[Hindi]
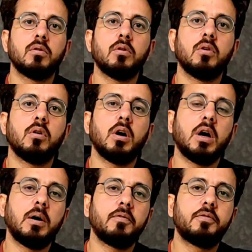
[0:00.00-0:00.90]
तो
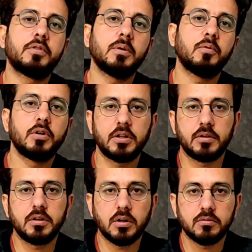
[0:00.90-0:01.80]
आपसे फोर्टी
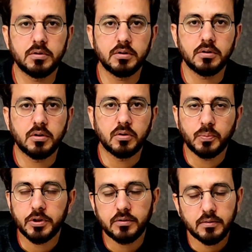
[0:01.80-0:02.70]
थ्री थाउजेंड
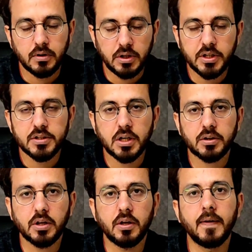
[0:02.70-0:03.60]
रुपीज़ लिए
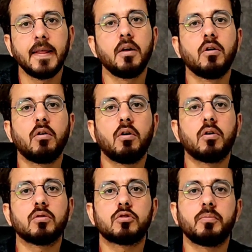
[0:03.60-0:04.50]
जाते हैं
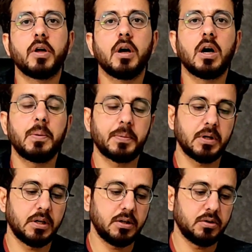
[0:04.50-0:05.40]
और उसमें
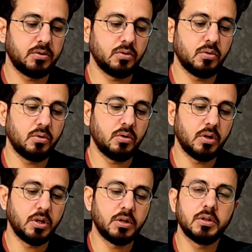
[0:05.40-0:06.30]
आपका जो
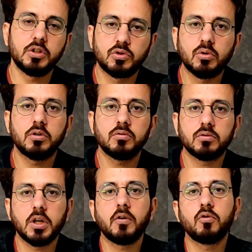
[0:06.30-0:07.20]
इंश्योरेंस
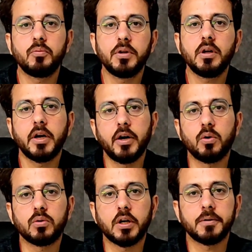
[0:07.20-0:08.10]
होता है वो भी
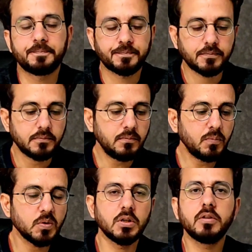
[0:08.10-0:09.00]
ऐड होता है
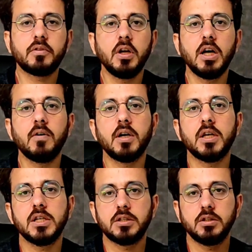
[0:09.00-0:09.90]
इसके अलावा
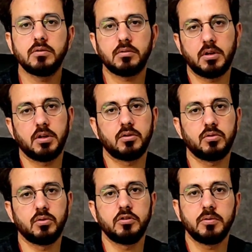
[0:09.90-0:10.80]
एक चीज़
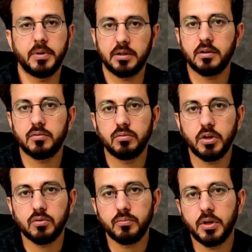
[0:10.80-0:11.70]
थोड़ी सी बेहतर
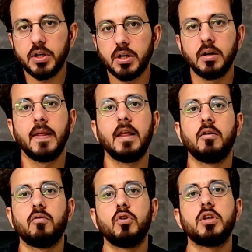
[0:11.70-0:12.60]
सुनने को मिली है
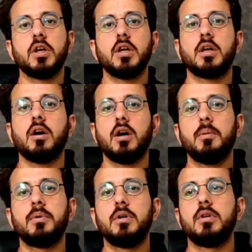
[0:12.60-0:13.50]
वो ये है कि
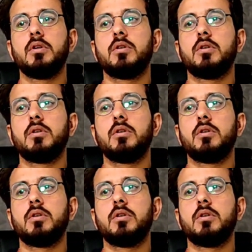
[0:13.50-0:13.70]
अब